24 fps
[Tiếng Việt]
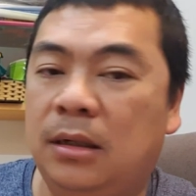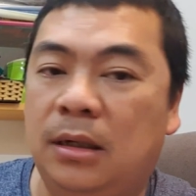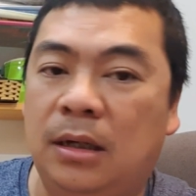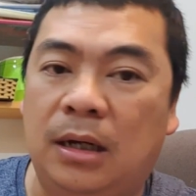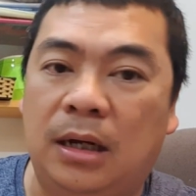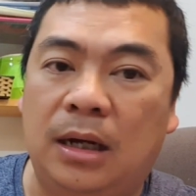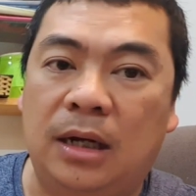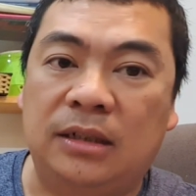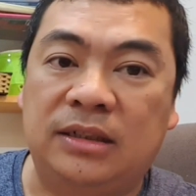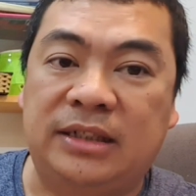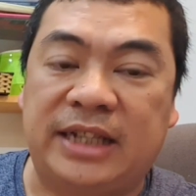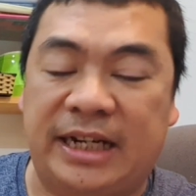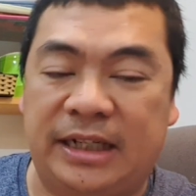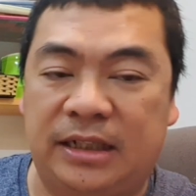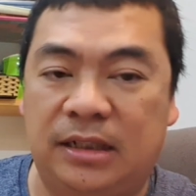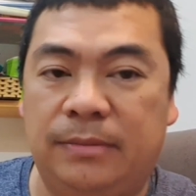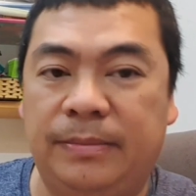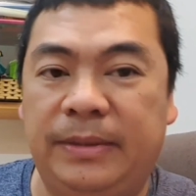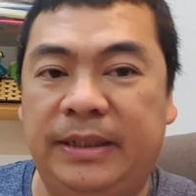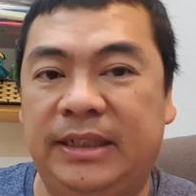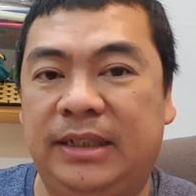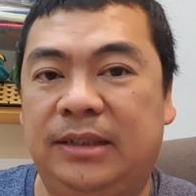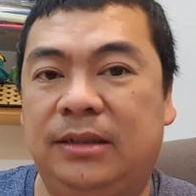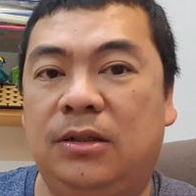à, sàn
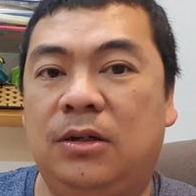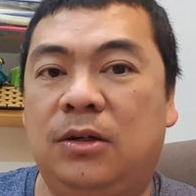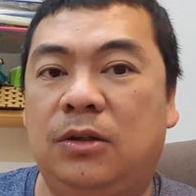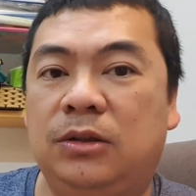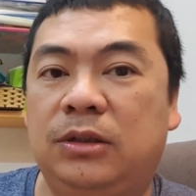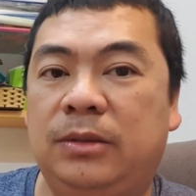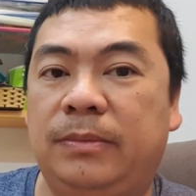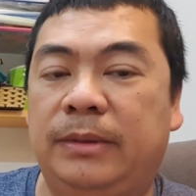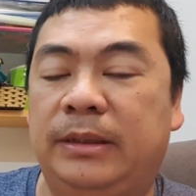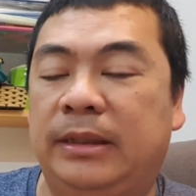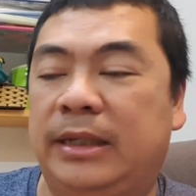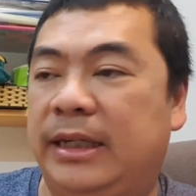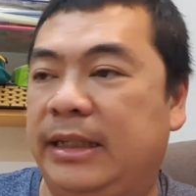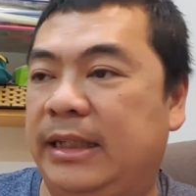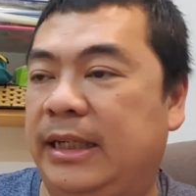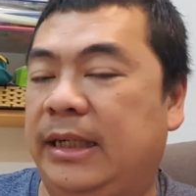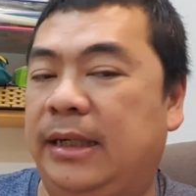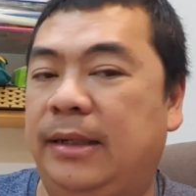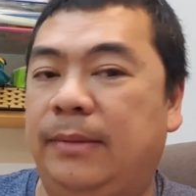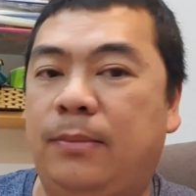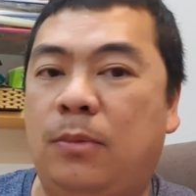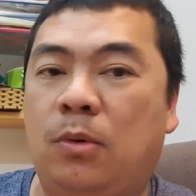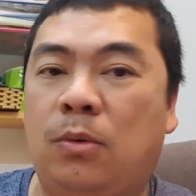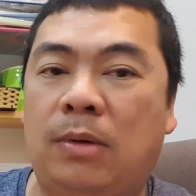Remitano thì mình thấy đây
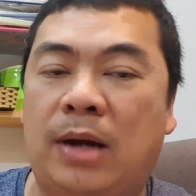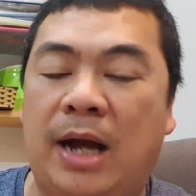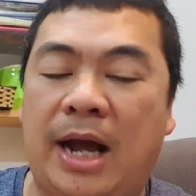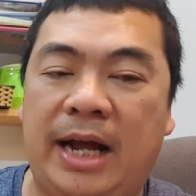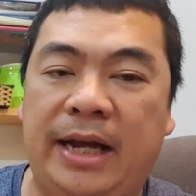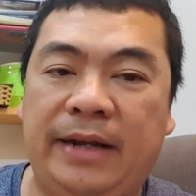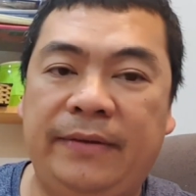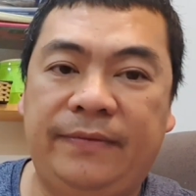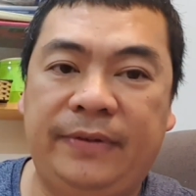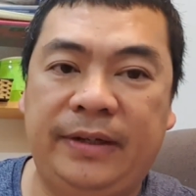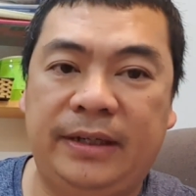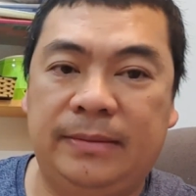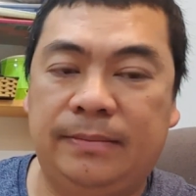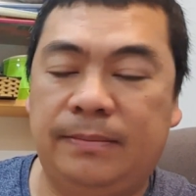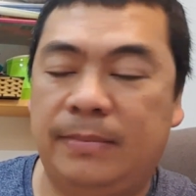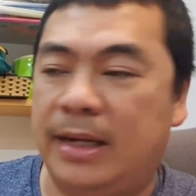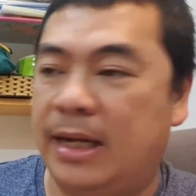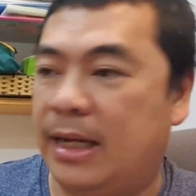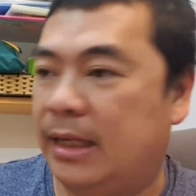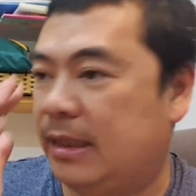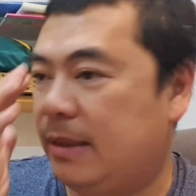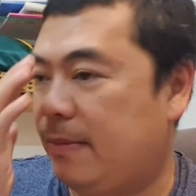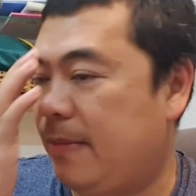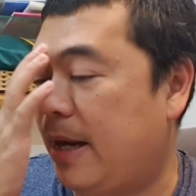là một cái việc
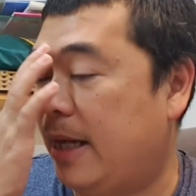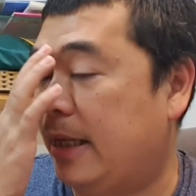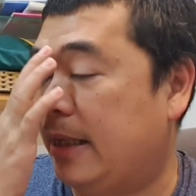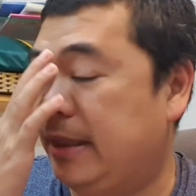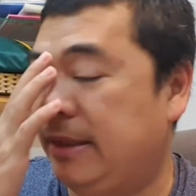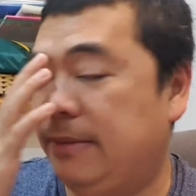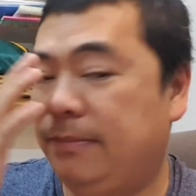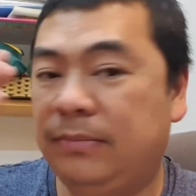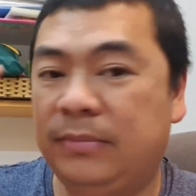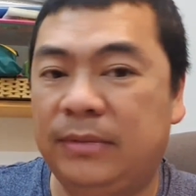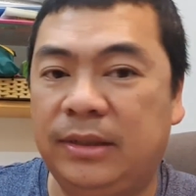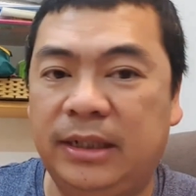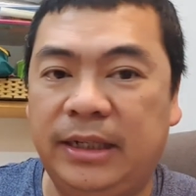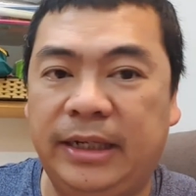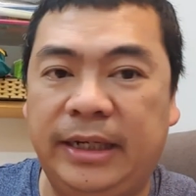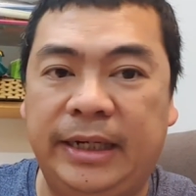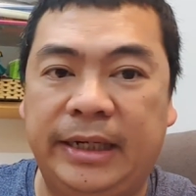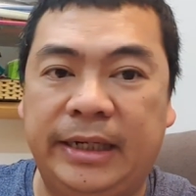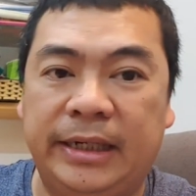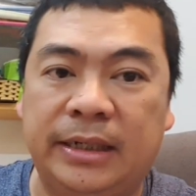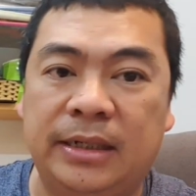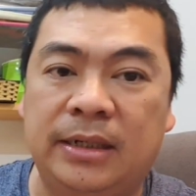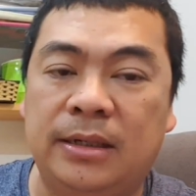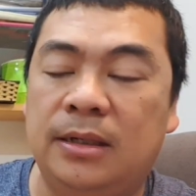mà các bạn kiếm
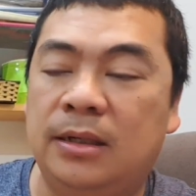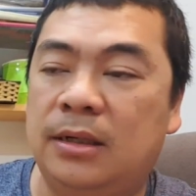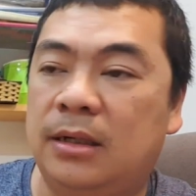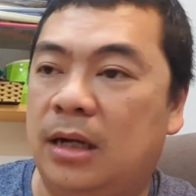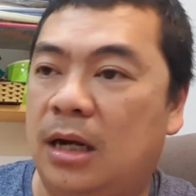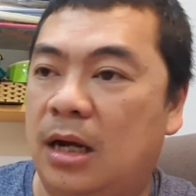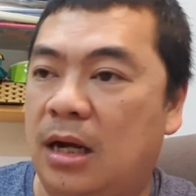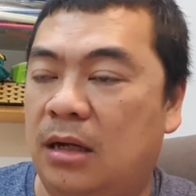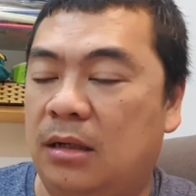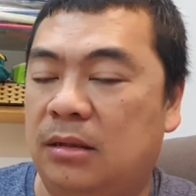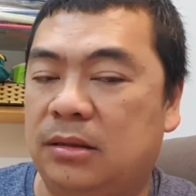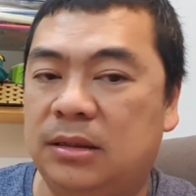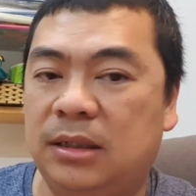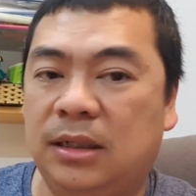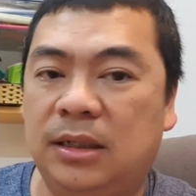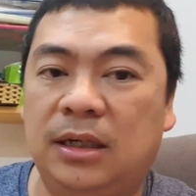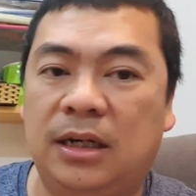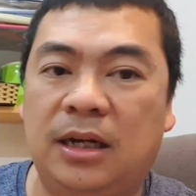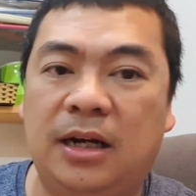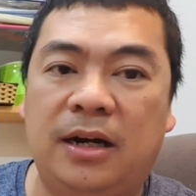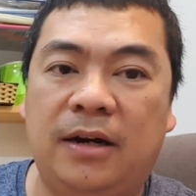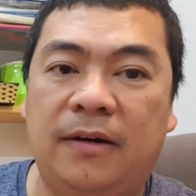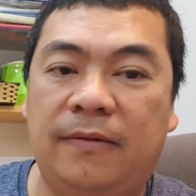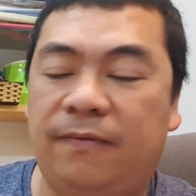tiền à, rất
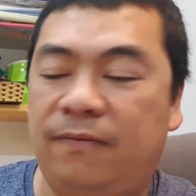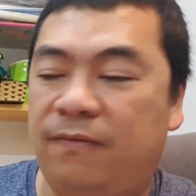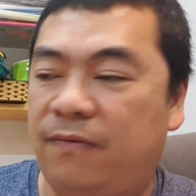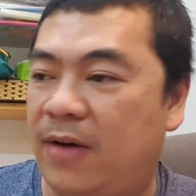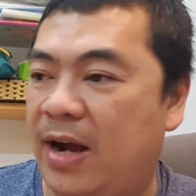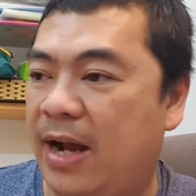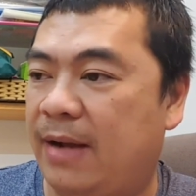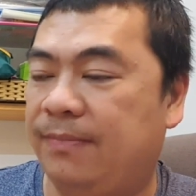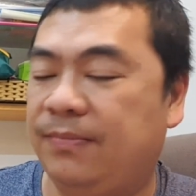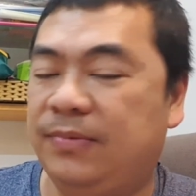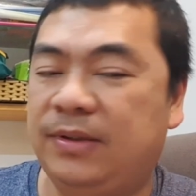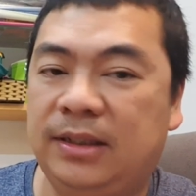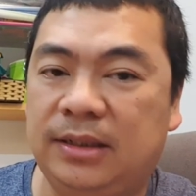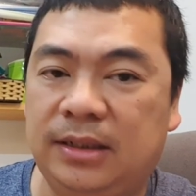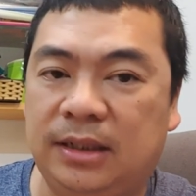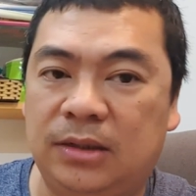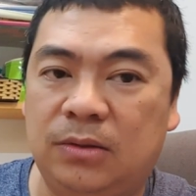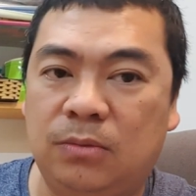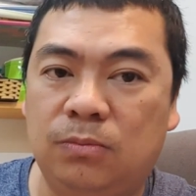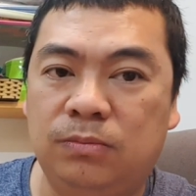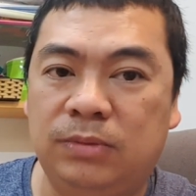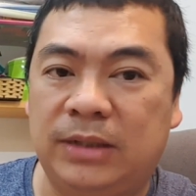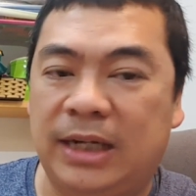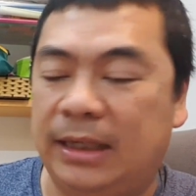là hợp pháp, rất là
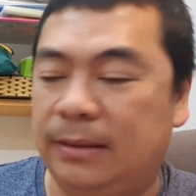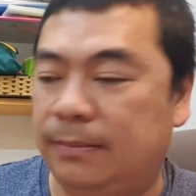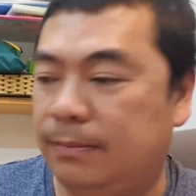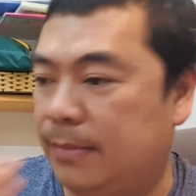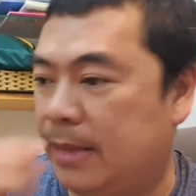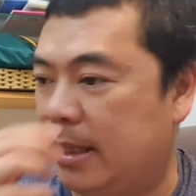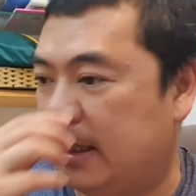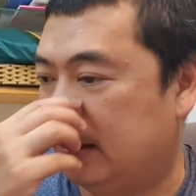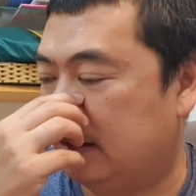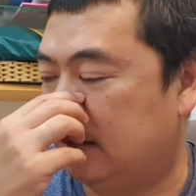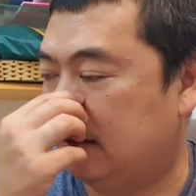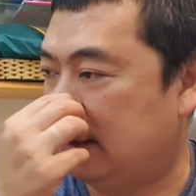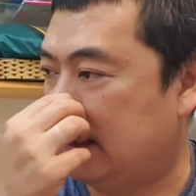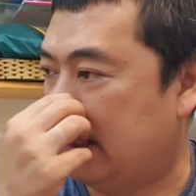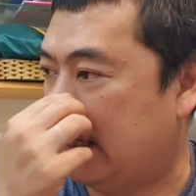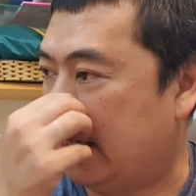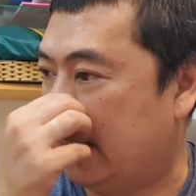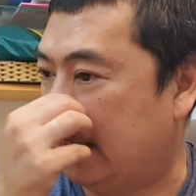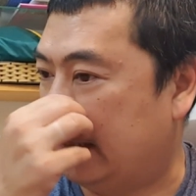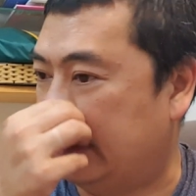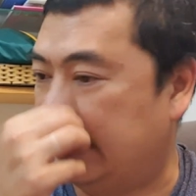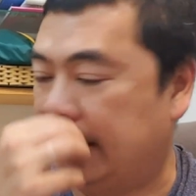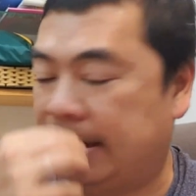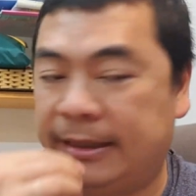đúng cách, mà nó
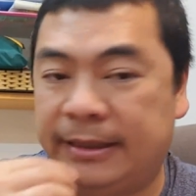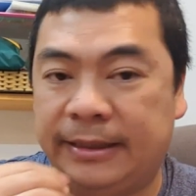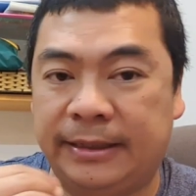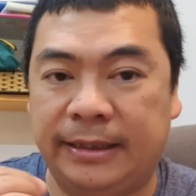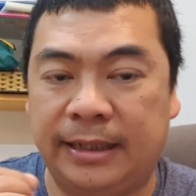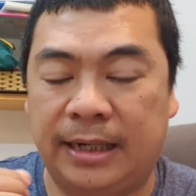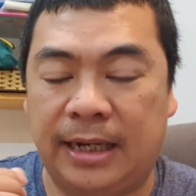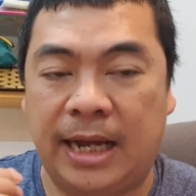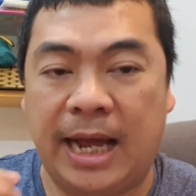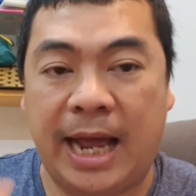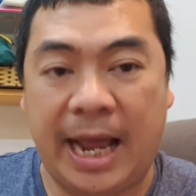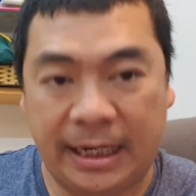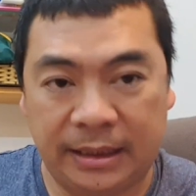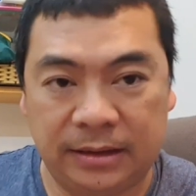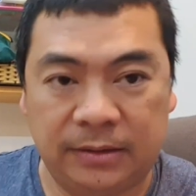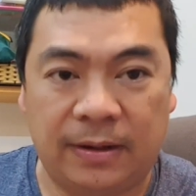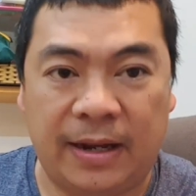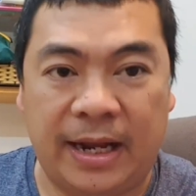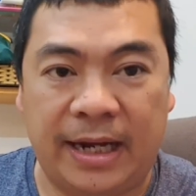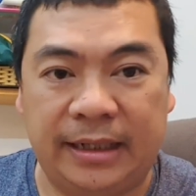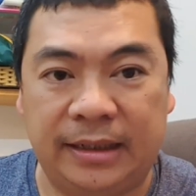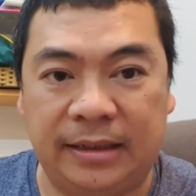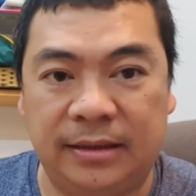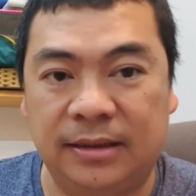lại à, an
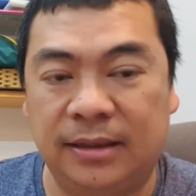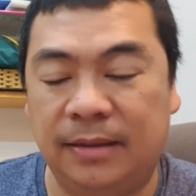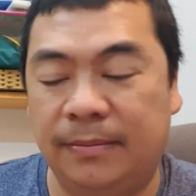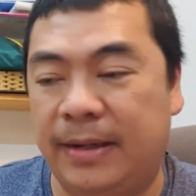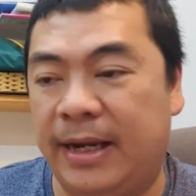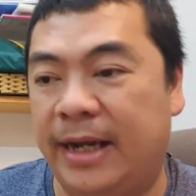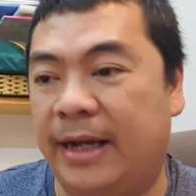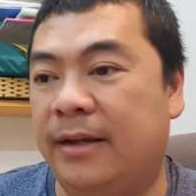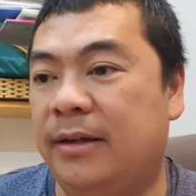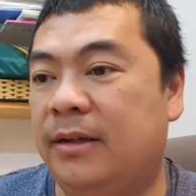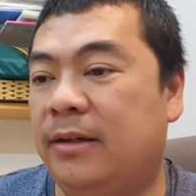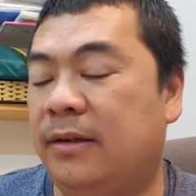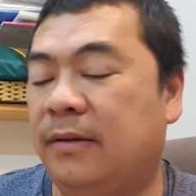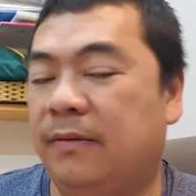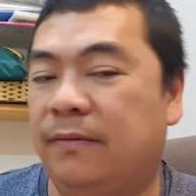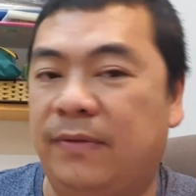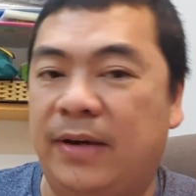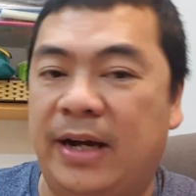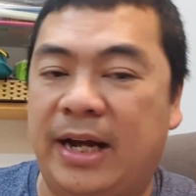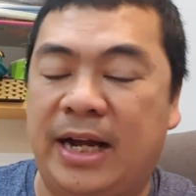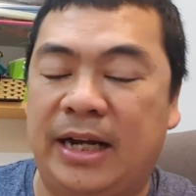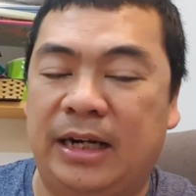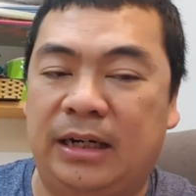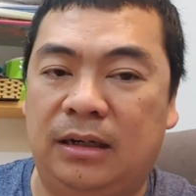toàn nữa các bạn,
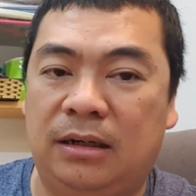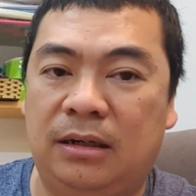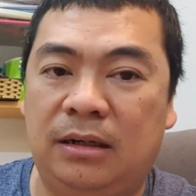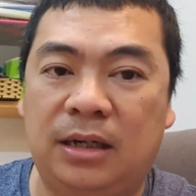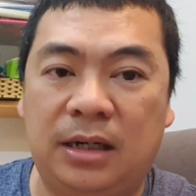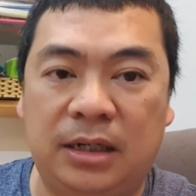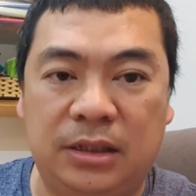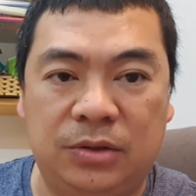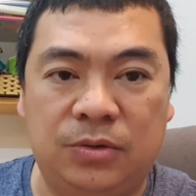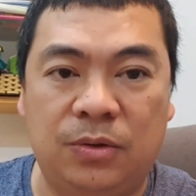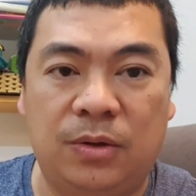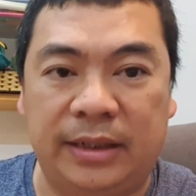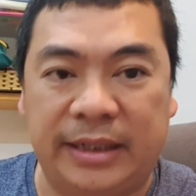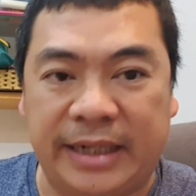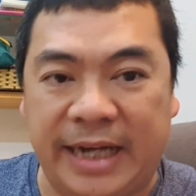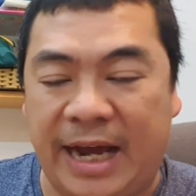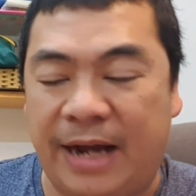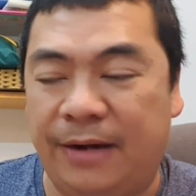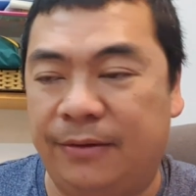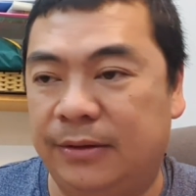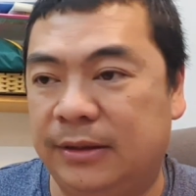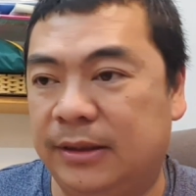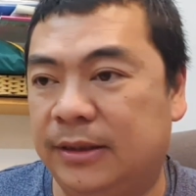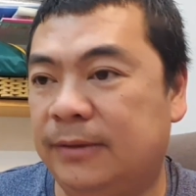và nó lợi nhuận
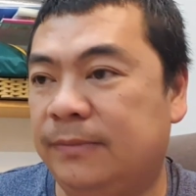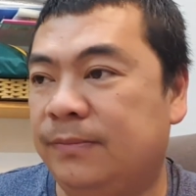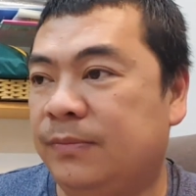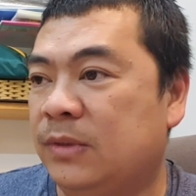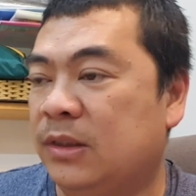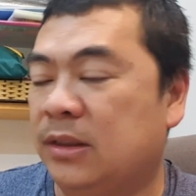cao nữa.